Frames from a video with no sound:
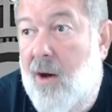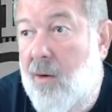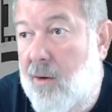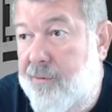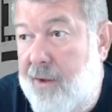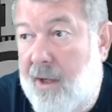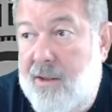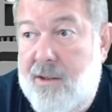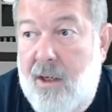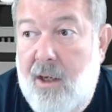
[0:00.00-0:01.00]
Он
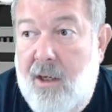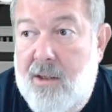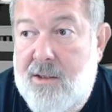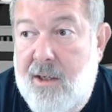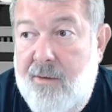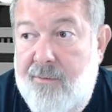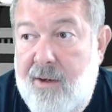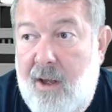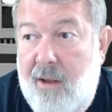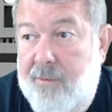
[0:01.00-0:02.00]
также
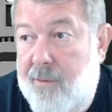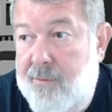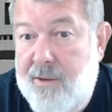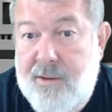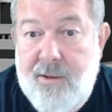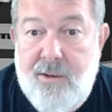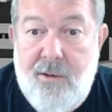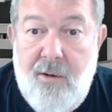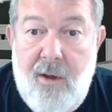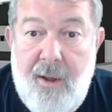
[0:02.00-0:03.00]
заявлял, помните,
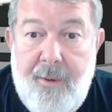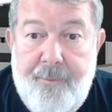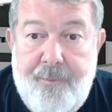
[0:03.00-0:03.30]
что